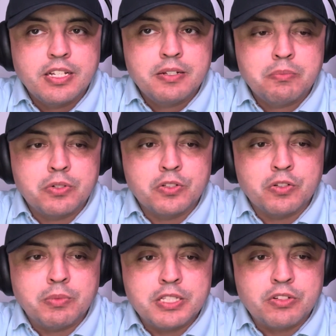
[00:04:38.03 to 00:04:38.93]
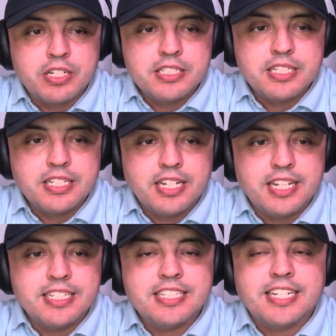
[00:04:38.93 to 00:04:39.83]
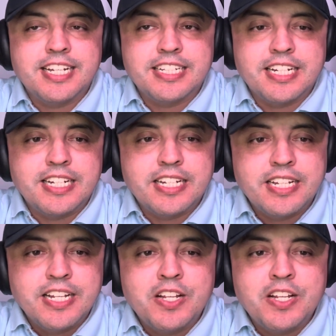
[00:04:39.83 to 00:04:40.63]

por dos matones, y, le dice que tiene